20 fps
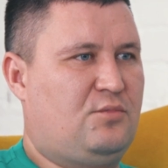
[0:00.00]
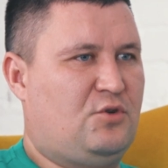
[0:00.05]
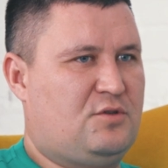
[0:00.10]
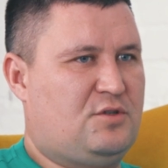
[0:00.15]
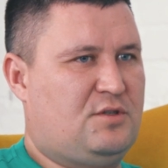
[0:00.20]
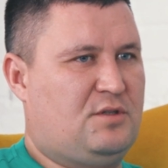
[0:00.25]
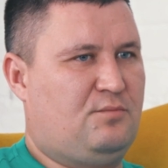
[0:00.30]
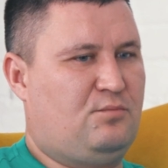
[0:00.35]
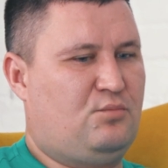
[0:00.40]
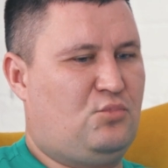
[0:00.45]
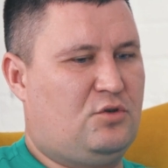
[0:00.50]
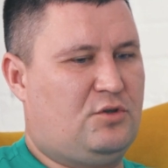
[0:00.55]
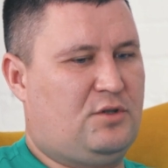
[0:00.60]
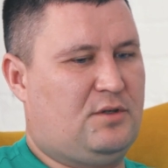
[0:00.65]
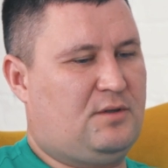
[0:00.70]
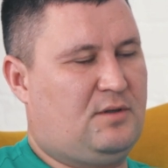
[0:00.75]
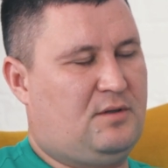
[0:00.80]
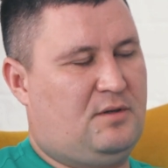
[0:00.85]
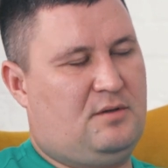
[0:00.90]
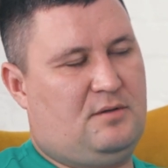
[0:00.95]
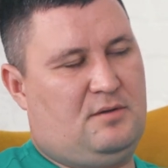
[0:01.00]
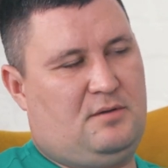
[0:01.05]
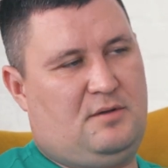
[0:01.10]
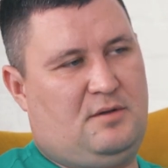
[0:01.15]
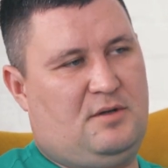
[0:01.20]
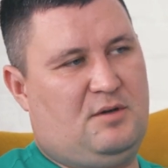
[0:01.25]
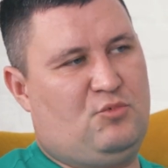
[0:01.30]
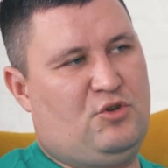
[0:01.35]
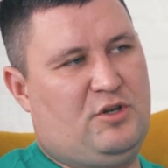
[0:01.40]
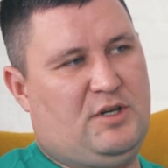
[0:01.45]
просто боты,
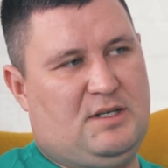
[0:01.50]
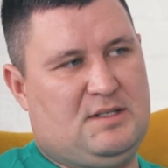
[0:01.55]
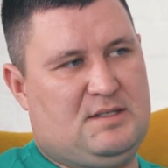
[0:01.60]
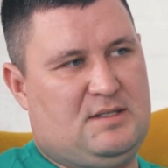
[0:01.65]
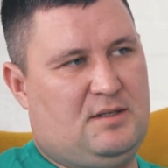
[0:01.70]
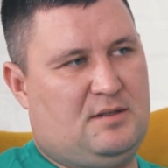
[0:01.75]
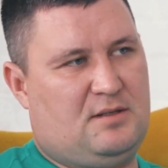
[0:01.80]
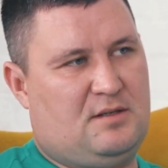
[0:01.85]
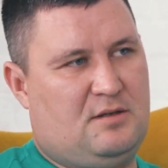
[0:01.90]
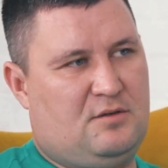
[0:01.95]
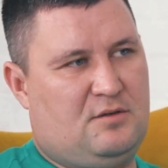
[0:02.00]
коммуникации это